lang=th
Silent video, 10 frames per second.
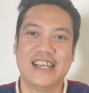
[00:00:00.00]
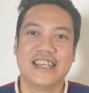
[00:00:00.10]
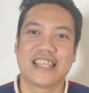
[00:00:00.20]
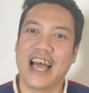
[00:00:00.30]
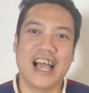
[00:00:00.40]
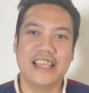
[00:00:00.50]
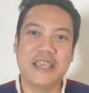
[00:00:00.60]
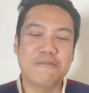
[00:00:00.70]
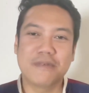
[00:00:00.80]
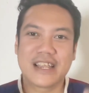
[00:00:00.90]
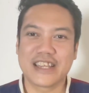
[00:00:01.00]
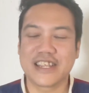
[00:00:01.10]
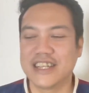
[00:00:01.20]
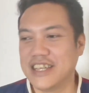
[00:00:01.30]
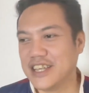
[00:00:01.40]
ทายิ้ม
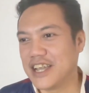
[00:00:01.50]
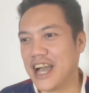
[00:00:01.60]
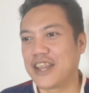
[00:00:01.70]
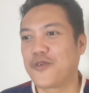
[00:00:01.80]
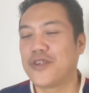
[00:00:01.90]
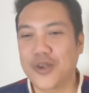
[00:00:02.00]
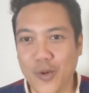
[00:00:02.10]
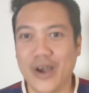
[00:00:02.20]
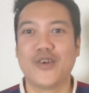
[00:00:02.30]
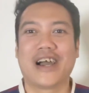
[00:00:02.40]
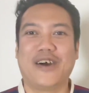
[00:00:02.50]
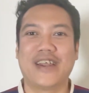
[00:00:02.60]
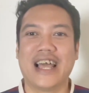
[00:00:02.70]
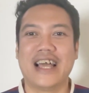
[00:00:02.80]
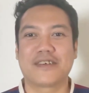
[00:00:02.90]
อันกวนๆของเขาอะ
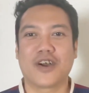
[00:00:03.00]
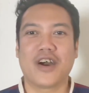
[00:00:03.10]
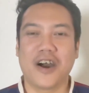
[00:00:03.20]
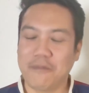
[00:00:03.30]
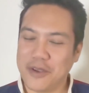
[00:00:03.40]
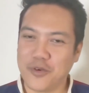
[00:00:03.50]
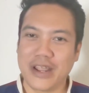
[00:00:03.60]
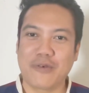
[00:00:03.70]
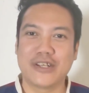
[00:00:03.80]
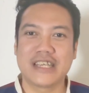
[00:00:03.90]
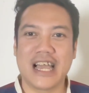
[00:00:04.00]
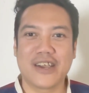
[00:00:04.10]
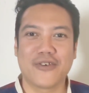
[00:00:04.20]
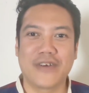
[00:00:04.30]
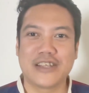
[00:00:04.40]
นะก็เข้าไปอยู่ในหัวใจข
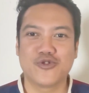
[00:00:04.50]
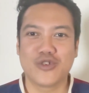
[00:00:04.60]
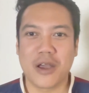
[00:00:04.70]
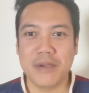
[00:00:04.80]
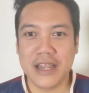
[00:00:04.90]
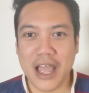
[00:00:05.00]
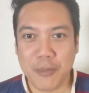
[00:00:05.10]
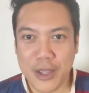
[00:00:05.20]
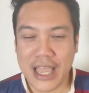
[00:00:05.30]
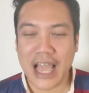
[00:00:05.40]
องแฟนทูนามีได้ไม่ยา